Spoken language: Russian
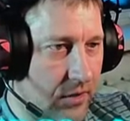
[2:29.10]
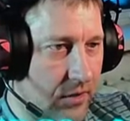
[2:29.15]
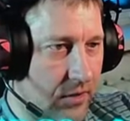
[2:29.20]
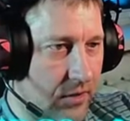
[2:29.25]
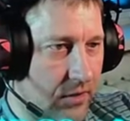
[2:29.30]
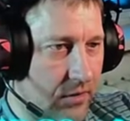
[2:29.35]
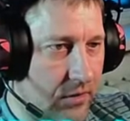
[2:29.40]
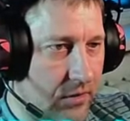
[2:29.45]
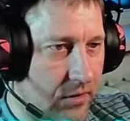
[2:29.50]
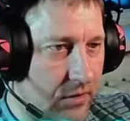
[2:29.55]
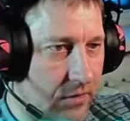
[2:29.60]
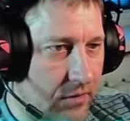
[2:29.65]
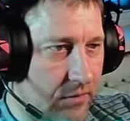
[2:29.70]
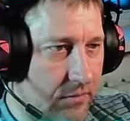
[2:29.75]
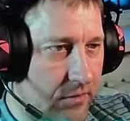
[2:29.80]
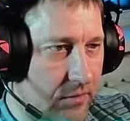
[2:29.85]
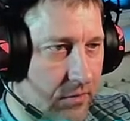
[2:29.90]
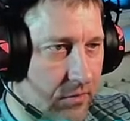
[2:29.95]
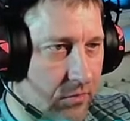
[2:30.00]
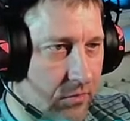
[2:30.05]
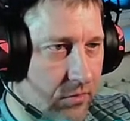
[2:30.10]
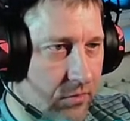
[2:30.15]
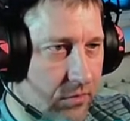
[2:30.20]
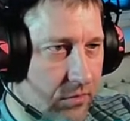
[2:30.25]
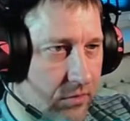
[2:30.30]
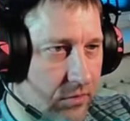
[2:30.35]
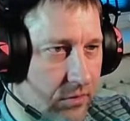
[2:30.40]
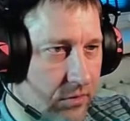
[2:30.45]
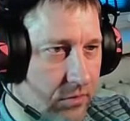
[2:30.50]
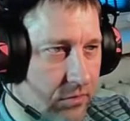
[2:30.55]
Они нам дадут,
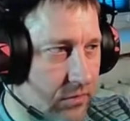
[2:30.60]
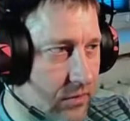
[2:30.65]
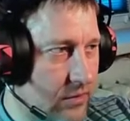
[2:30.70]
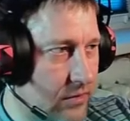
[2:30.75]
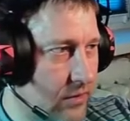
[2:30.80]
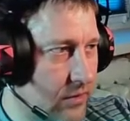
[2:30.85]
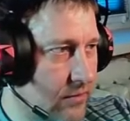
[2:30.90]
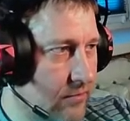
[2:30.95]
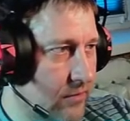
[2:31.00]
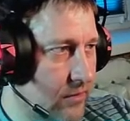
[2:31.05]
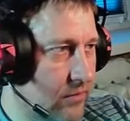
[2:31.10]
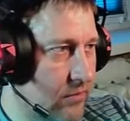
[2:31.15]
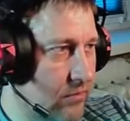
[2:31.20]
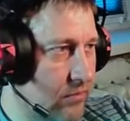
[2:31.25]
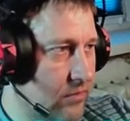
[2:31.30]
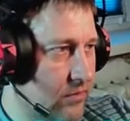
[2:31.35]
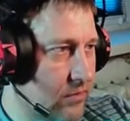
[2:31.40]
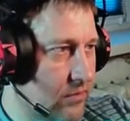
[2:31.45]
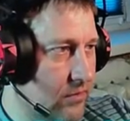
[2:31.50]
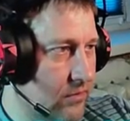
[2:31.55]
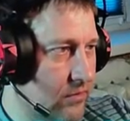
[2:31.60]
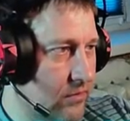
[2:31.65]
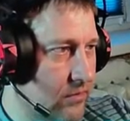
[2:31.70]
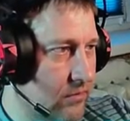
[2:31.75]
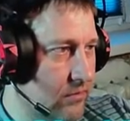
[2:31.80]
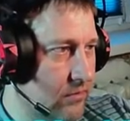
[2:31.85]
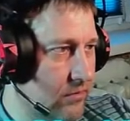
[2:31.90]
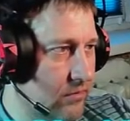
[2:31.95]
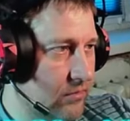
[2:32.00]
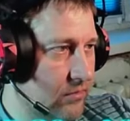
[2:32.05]
что они нам дадут.
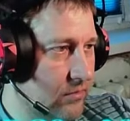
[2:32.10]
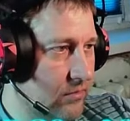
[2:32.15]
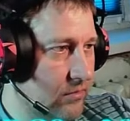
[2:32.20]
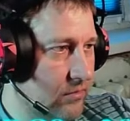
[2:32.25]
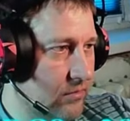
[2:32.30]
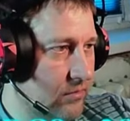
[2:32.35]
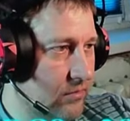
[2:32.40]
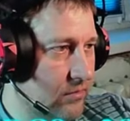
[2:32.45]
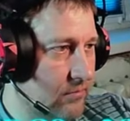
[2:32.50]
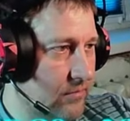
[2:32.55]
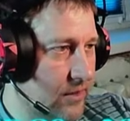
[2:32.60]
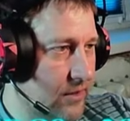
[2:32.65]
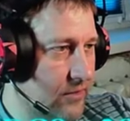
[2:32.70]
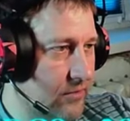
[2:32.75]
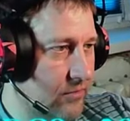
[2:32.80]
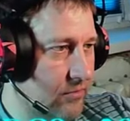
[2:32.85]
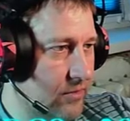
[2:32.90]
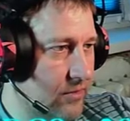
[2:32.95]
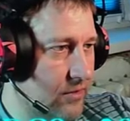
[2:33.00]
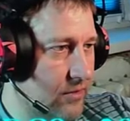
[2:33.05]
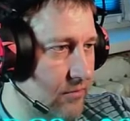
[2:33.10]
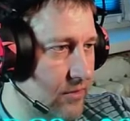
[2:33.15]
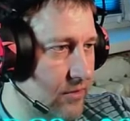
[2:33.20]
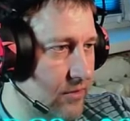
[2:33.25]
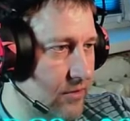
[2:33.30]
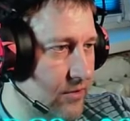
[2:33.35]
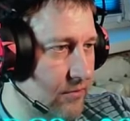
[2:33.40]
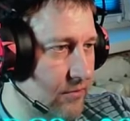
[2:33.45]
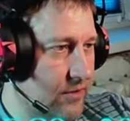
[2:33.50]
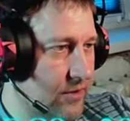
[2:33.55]
Тут э, максимум до
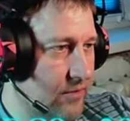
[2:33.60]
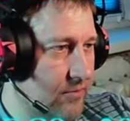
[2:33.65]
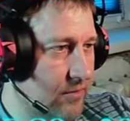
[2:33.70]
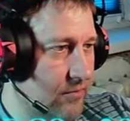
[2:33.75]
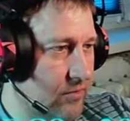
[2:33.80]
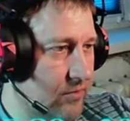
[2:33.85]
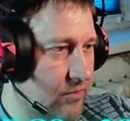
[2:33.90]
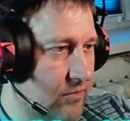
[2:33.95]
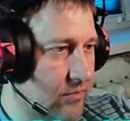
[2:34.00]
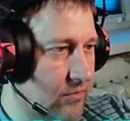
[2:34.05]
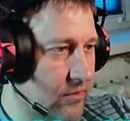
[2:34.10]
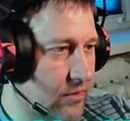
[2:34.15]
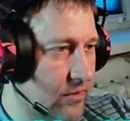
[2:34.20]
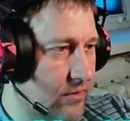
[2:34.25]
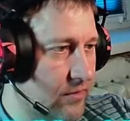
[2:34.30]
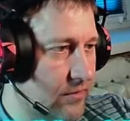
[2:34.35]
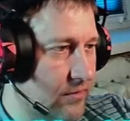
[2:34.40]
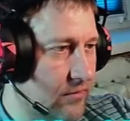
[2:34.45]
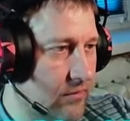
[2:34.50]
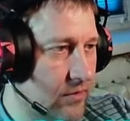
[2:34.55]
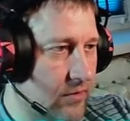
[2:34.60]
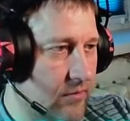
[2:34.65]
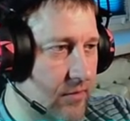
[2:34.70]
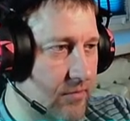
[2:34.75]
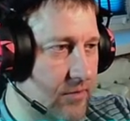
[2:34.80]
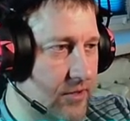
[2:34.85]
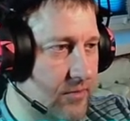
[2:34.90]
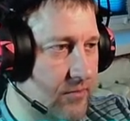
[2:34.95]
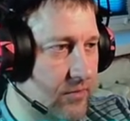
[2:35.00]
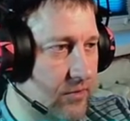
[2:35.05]
78 могут дать. Ну, давай
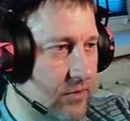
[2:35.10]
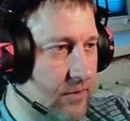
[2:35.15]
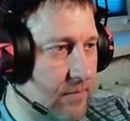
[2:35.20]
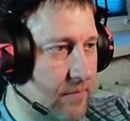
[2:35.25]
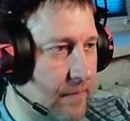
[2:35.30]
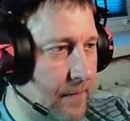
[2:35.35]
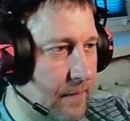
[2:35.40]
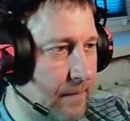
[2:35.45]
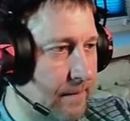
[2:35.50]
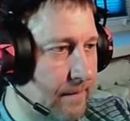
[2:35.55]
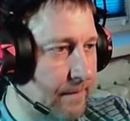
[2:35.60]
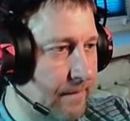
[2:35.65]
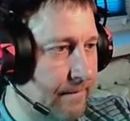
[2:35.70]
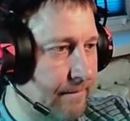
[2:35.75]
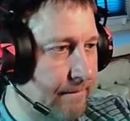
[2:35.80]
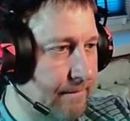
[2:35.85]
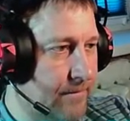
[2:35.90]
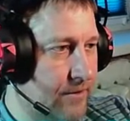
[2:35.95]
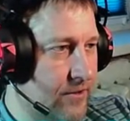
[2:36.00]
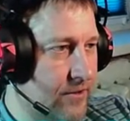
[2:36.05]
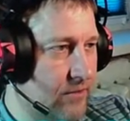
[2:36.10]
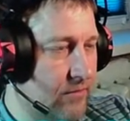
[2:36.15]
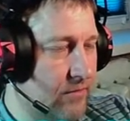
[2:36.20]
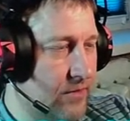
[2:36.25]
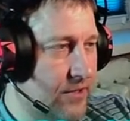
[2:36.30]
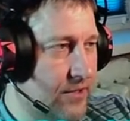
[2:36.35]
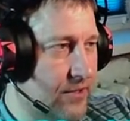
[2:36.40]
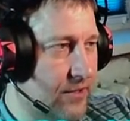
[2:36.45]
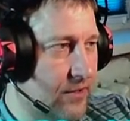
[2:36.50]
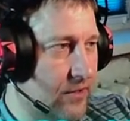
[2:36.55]
посмотрим. За
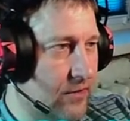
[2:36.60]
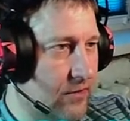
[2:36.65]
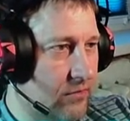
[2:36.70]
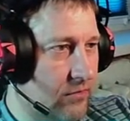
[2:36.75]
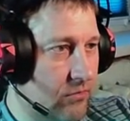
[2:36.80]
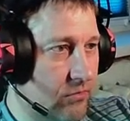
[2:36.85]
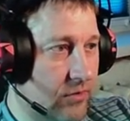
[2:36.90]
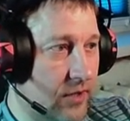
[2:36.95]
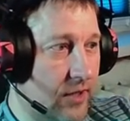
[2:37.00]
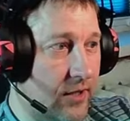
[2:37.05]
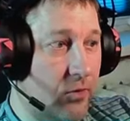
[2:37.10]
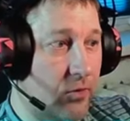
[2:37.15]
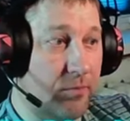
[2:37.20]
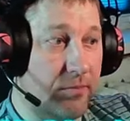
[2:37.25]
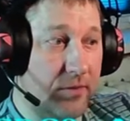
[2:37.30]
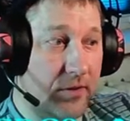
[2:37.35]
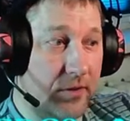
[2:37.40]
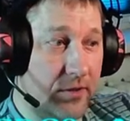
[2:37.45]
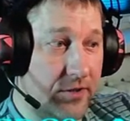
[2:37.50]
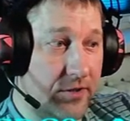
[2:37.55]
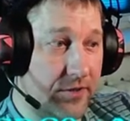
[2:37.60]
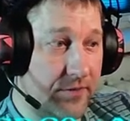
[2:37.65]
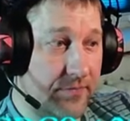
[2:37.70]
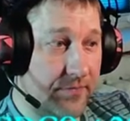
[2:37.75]
23. Ну, окупились.